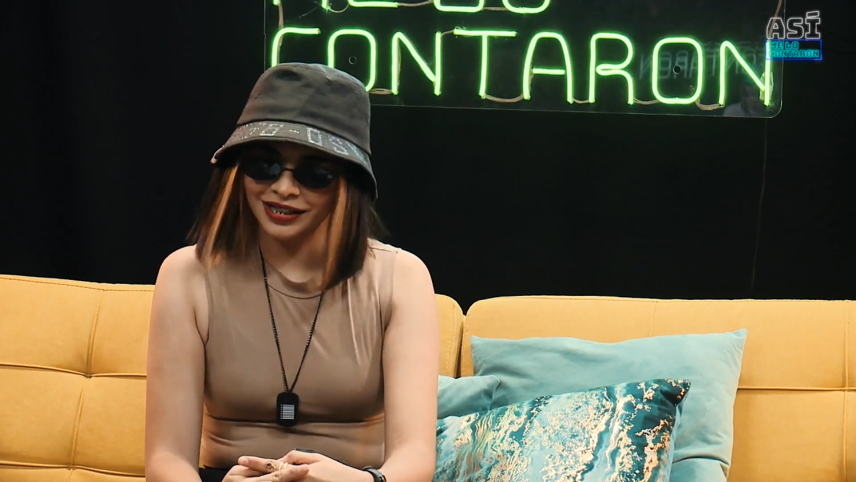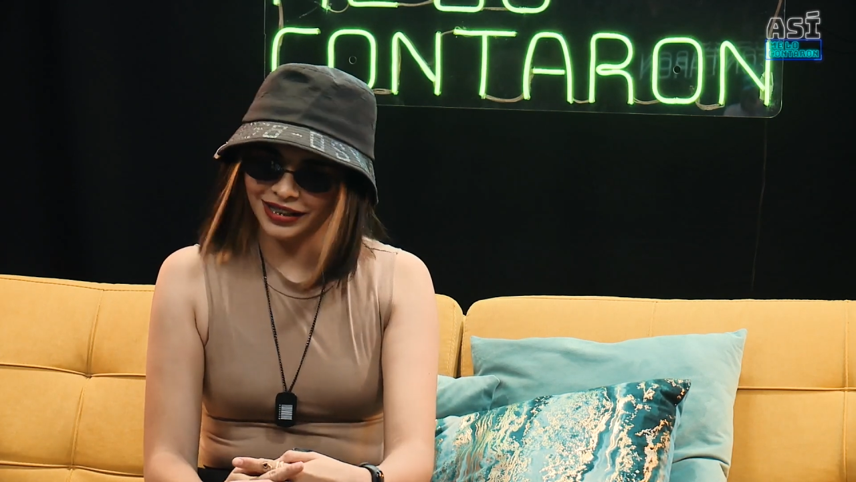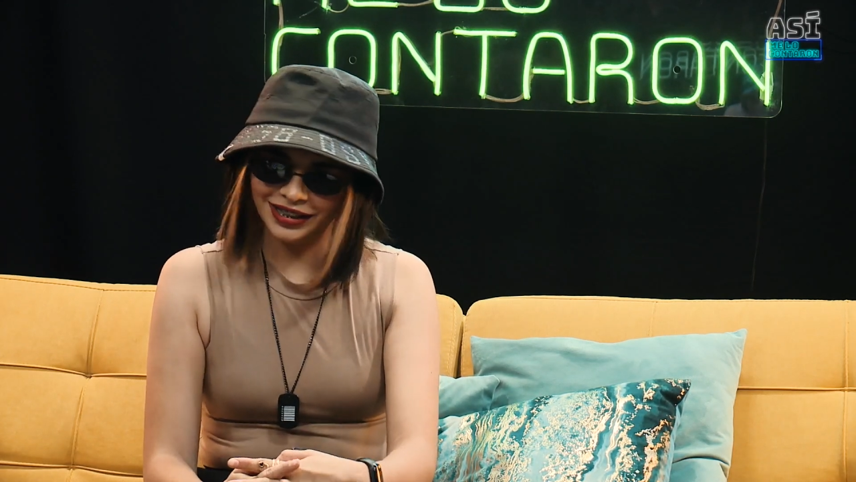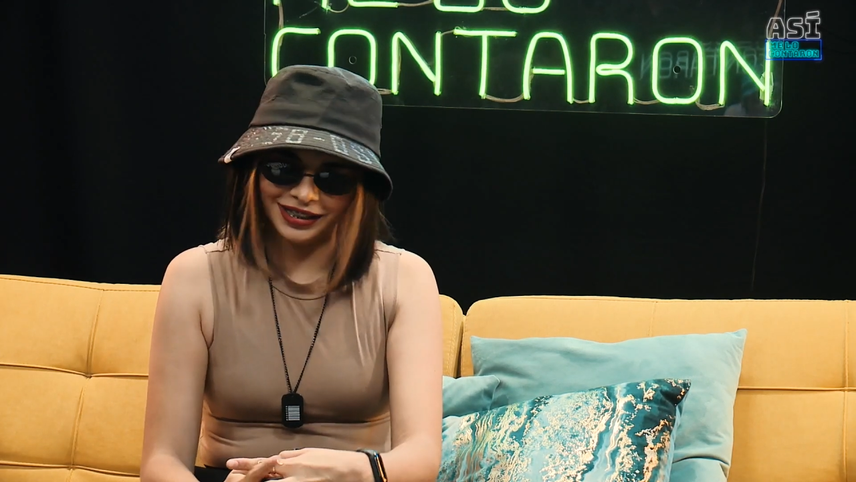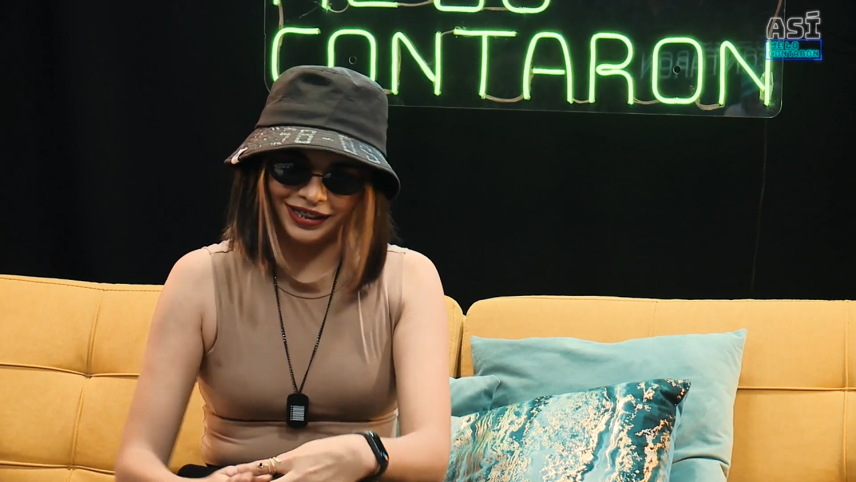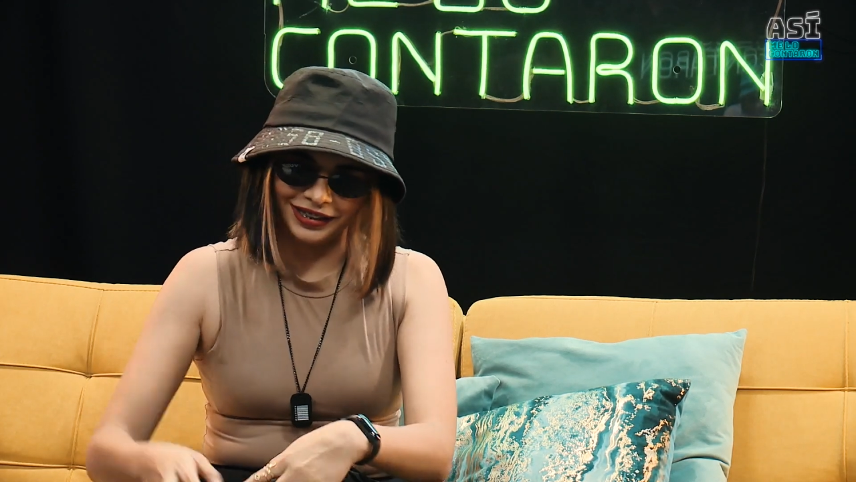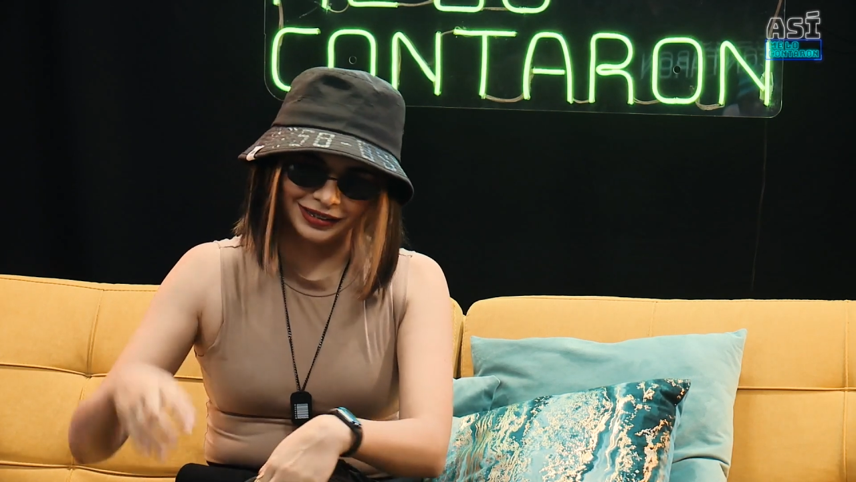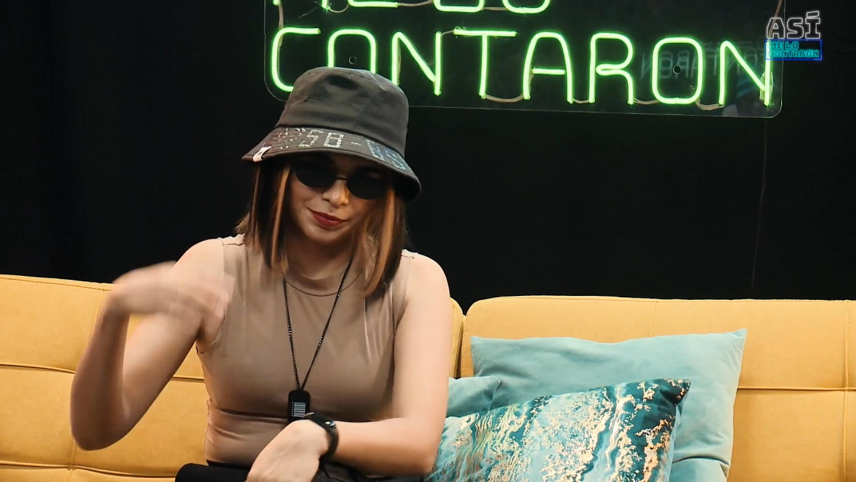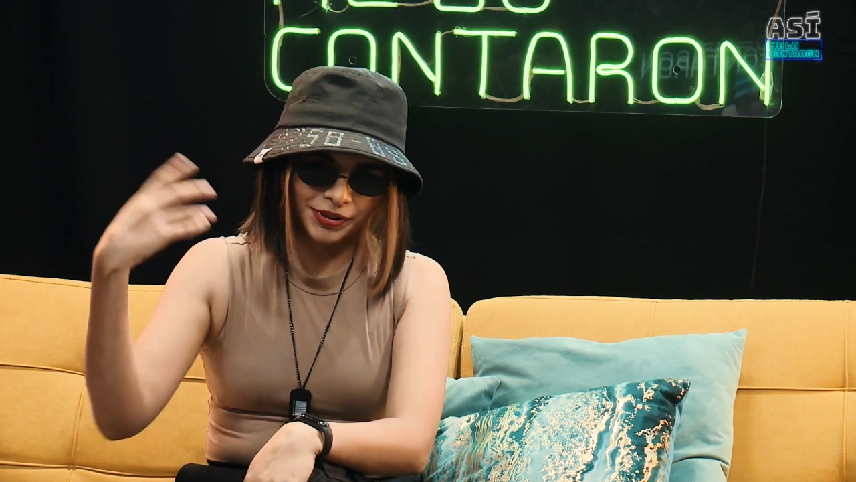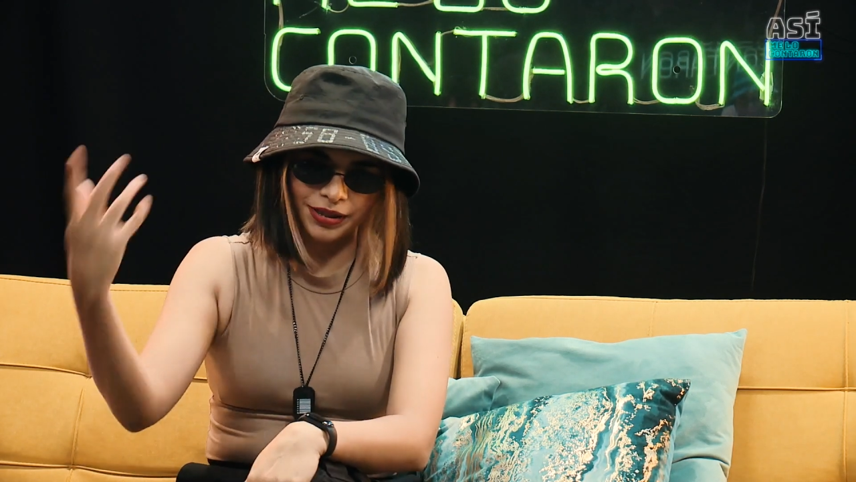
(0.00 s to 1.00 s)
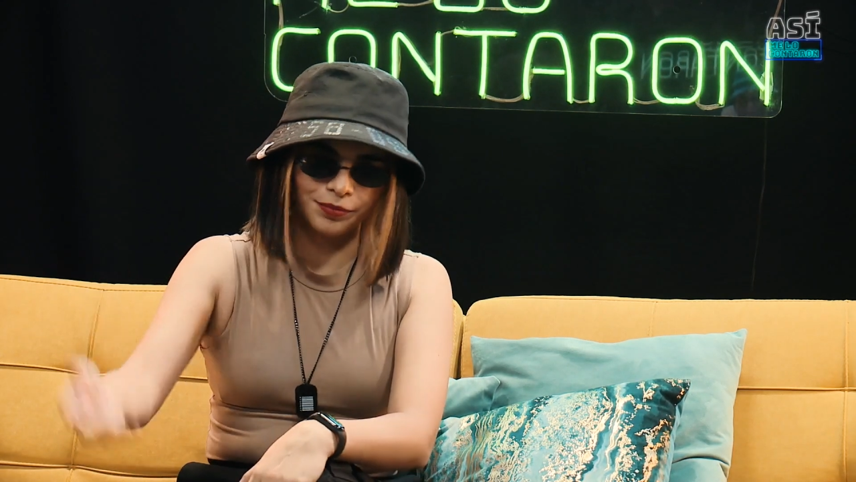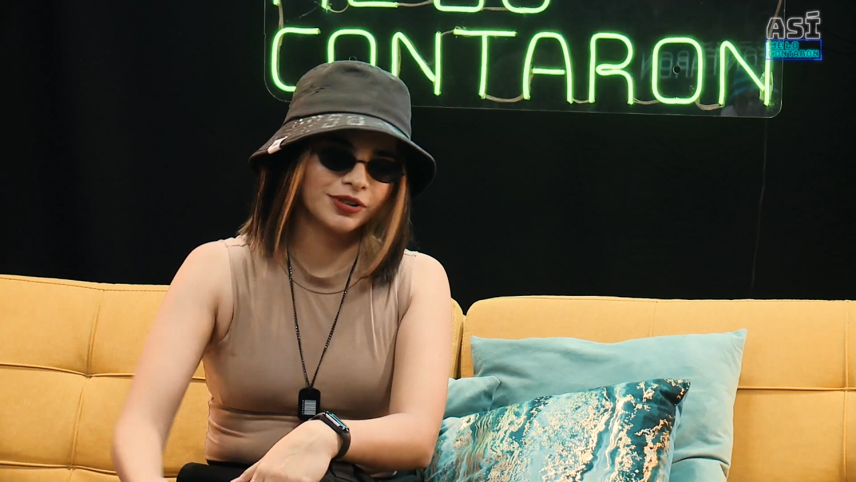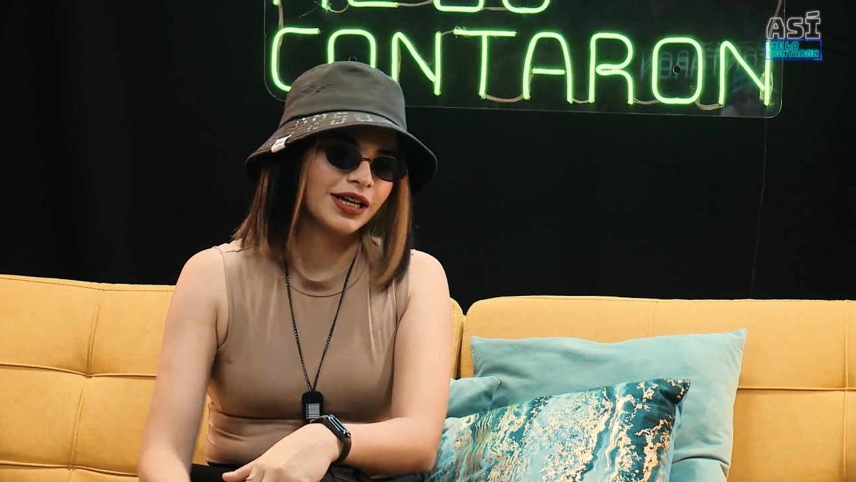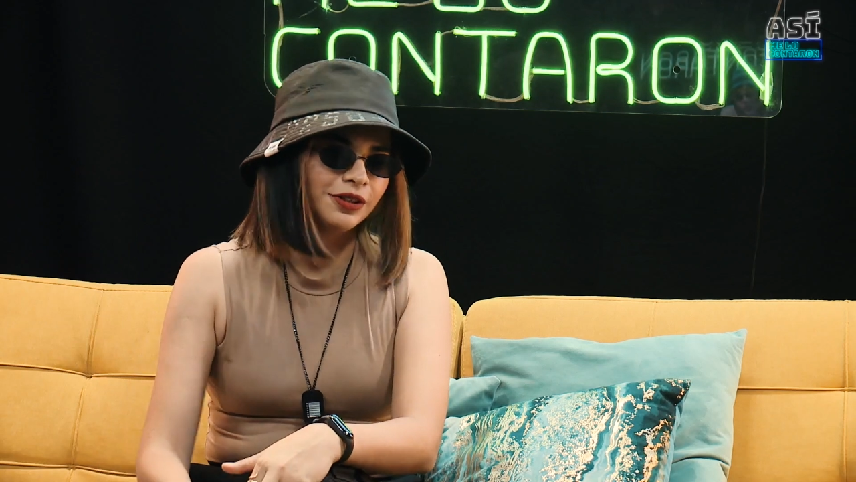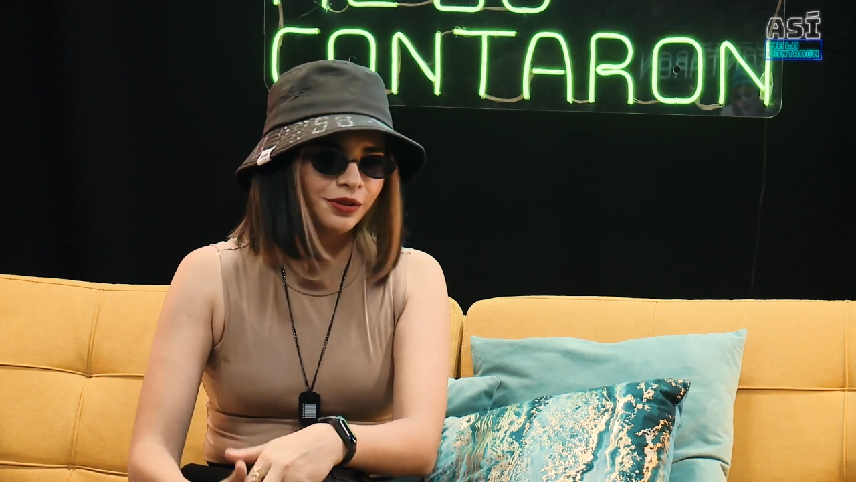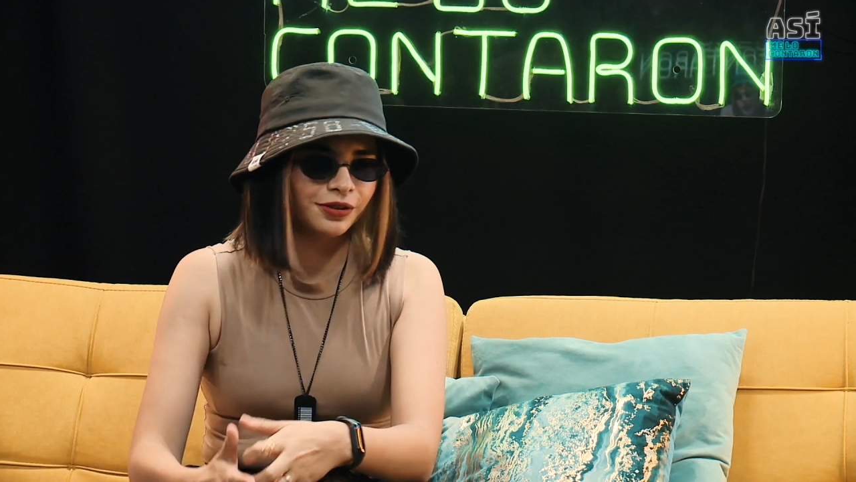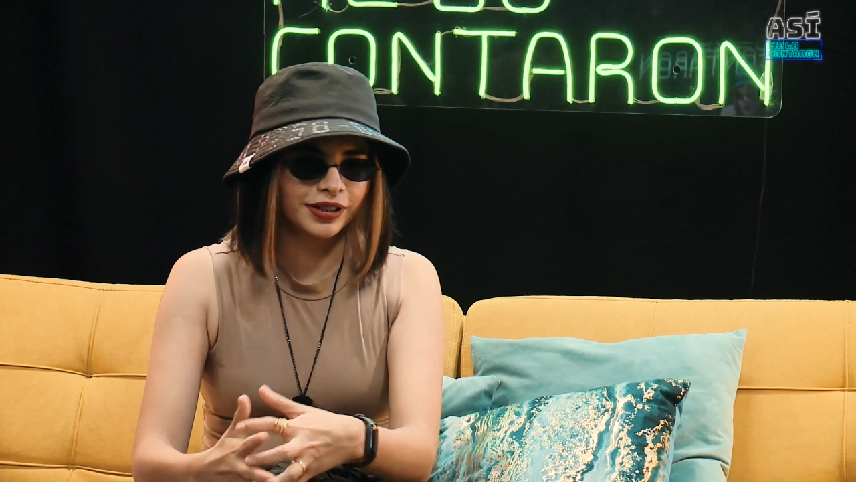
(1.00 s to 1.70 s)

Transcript: eh, siempre están buscando